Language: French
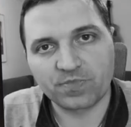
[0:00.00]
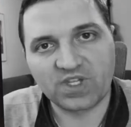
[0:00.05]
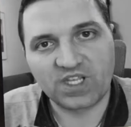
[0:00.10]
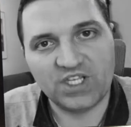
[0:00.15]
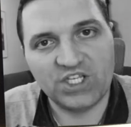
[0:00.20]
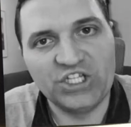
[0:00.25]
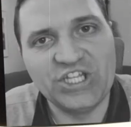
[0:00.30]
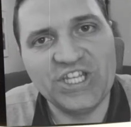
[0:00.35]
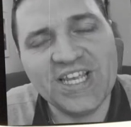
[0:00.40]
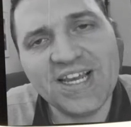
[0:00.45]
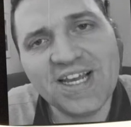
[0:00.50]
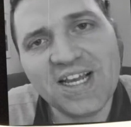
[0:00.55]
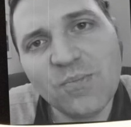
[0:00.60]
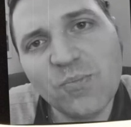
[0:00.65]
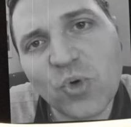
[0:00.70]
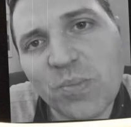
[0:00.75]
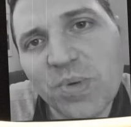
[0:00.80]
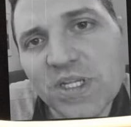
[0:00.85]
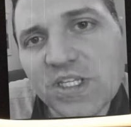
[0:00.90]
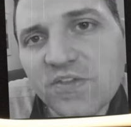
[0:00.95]
Idéal pour
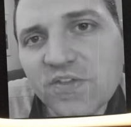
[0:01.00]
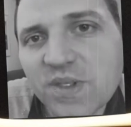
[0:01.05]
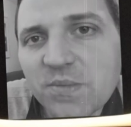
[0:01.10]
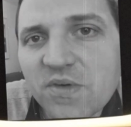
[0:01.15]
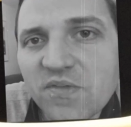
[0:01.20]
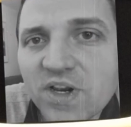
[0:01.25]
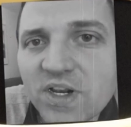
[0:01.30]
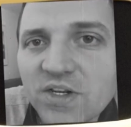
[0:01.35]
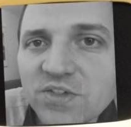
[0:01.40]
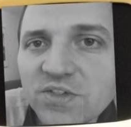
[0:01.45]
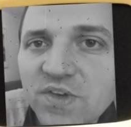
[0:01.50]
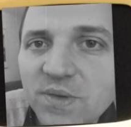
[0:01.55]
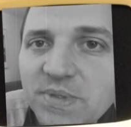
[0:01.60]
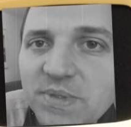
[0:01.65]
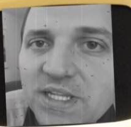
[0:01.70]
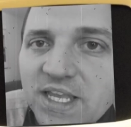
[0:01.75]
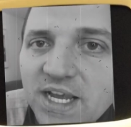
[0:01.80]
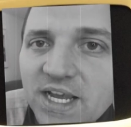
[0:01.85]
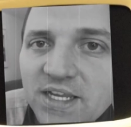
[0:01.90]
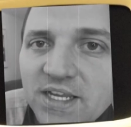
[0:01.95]
planifier mes vacances
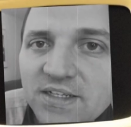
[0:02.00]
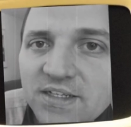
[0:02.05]
familiales.